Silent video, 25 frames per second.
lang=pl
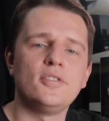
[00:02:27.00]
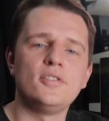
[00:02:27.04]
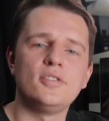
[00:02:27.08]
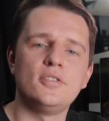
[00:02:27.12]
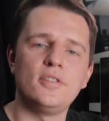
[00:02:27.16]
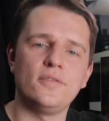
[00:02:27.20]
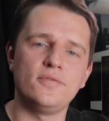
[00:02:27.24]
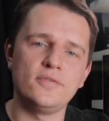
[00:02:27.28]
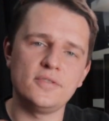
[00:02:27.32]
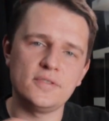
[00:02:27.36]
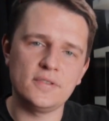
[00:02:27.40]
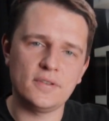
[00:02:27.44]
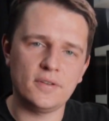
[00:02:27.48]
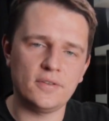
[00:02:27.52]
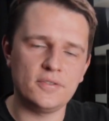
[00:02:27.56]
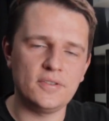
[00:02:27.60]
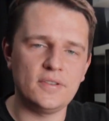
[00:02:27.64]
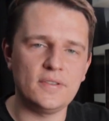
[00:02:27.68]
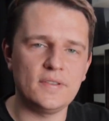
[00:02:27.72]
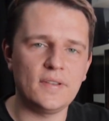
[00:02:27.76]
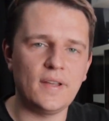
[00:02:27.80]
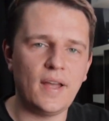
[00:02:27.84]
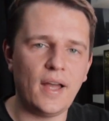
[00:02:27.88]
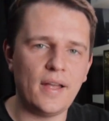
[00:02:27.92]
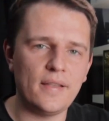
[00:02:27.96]
czy to wszystko
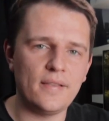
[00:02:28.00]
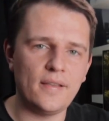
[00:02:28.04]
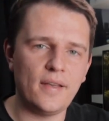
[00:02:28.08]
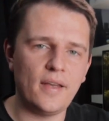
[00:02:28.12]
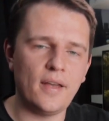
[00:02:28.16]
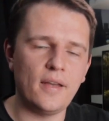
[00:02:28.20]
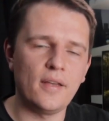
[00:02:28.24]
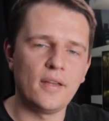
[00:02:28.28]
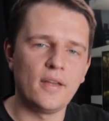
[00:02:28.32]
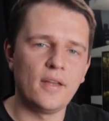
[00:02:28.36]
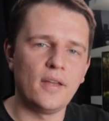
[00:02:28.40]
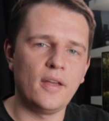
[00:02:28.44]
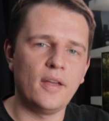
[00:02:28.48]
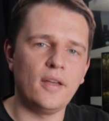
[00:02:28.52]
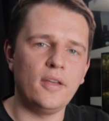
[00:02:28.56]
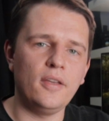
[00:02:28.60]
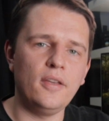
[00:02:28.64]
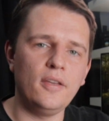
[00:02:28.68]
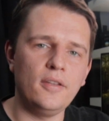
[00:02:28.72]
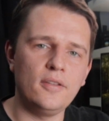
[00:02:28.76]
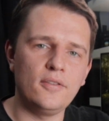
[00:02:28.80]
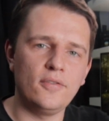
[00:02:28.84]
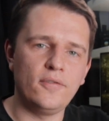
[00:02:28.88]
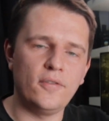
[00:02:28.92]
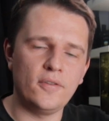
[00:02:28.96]
się zgadza
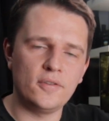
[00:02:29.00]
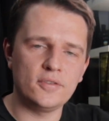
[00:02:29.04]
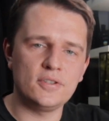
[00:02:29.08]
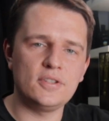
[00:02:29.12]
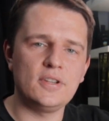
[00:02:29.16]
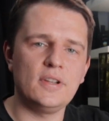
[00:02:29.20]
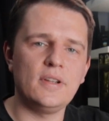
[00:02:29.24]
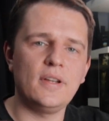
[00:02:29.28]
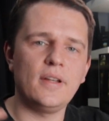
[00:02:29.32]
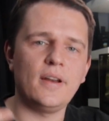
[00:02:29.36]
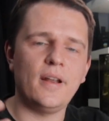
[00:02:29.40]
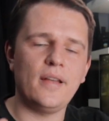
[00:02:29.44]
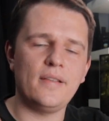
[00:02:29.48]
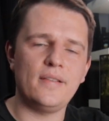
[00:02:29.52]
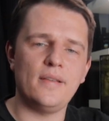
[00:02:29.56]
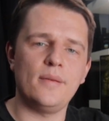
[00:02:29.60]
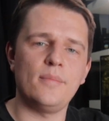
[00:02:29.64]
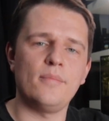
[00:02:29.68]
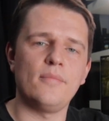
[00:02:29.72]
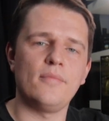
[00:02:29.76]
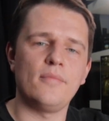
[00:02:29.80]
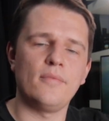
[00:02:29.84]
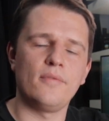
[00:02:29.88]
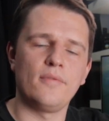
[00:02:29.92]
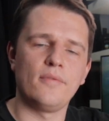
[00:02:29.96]
i tworzy
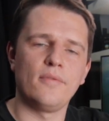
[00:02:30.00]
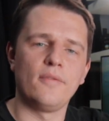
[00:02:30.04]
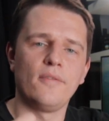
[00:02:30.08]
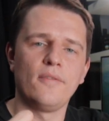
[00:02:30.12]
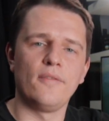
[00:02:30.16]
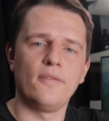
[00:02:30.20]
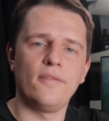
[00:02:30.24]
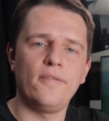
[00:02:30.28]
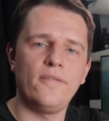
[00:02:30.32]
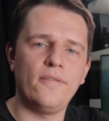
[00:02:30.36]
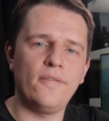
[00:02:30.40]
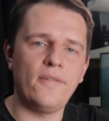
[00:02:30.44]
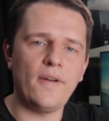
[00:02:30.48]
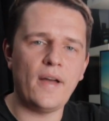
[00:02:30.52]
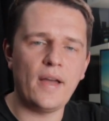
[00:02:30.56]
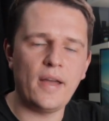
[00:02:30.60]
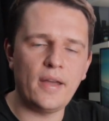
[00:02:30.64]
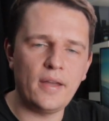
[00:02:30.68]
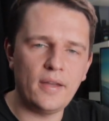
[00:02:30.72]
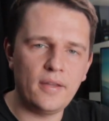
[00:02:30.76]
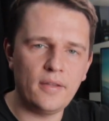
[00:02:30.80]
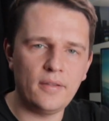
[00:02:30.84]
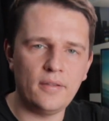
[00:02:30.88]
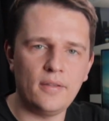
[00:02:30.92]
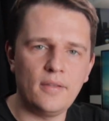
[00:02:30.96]
razem
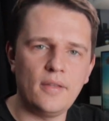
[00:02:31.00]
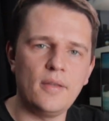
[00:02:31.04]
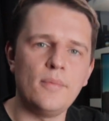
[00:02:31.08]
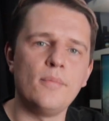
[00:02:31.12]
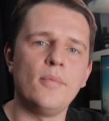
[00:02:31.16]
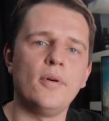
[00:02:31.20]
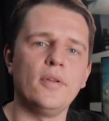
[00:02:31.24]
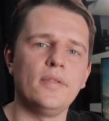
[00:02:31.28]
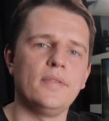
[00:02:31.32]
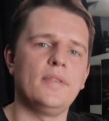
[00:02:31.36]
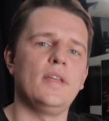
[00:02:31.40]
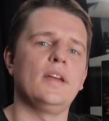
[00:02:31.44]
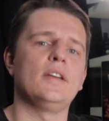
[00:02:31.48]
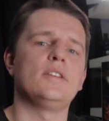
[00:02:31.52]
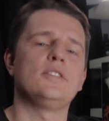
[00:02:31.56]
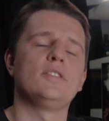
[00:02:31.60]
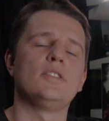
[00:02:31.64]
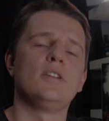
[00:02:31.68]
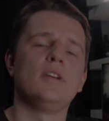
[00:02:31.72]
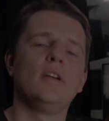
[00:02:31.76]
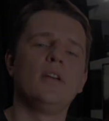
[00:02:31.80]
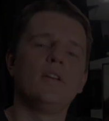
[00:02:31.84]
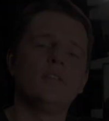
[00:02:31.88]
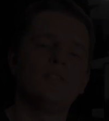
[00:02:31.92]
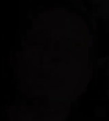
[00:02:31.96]
fajny
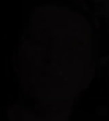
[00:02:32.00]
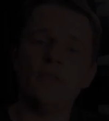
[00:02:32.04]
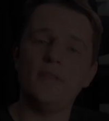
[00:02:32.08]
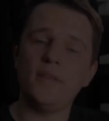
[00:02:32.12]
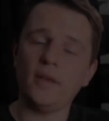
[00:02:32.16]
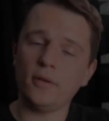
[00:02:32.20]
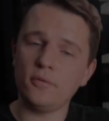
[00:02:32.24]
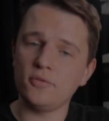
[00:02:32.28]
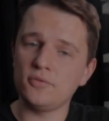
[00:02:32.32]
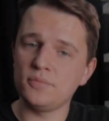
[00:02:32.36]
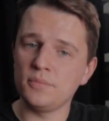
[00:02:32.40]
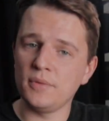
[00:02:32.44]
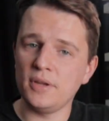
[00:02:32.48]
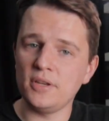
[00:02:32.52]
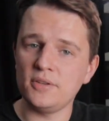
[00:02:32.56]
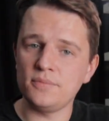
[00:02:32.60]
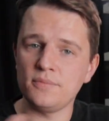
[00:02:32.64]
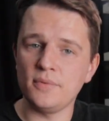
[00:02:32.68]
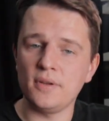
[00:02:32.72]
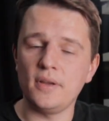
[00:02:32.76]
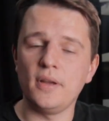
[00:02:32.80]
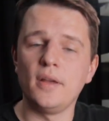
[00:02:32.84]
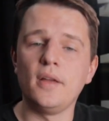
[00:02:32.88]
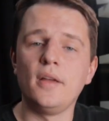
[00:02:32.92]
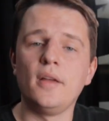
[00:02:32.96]
montaż. Więc jak już
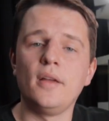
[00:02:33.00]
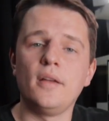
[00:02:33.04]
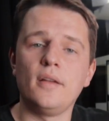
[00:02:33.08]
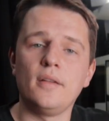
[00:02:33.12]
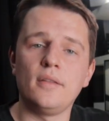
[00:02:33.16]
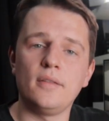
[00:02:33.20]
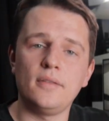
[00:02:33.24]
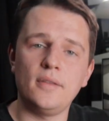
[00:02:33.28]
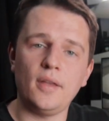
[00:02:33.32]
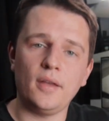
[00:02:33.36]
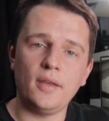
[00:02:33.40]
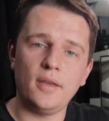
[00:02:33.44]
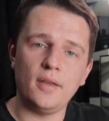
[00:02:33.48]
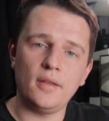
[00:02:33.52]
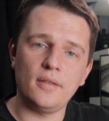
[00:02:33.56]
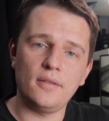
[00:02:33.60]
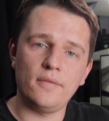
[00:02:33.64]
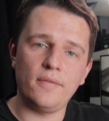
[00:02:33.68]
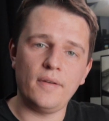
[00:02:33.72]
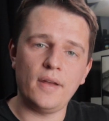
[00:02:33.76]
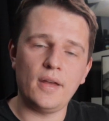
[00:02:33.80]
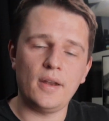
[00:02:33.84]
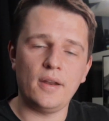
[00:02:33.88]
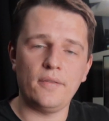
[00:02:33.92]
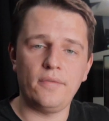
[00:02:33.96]
mieliśmy takie
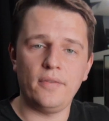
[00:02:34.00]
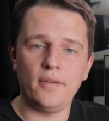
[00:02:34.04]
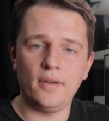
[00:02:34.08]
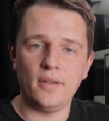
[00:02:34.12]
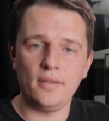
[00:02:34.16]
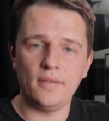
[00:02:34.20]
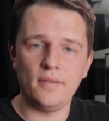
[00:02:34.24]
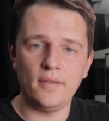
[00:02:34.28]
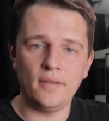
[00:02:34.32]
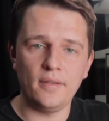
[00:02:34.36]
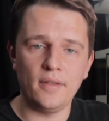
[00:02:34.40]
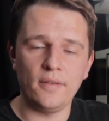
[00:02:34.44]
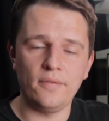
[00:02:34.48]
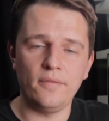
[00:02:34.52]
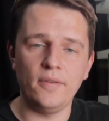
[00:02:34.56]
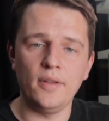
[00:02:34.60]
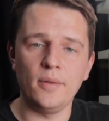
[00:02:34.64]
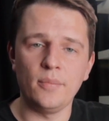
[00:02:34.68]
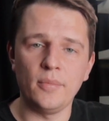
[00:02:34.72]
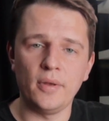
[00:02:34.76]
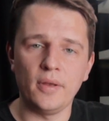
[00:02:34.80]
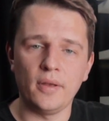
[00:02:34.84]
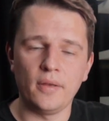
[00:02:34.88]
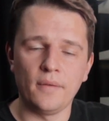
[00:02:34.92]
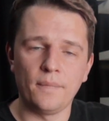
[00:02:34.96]
dwa referencyjne
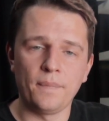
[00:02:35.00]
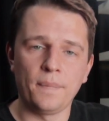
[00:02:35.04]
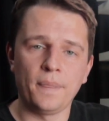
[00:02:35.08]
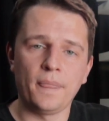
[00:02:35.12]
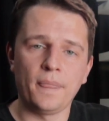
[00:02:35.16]
filmy,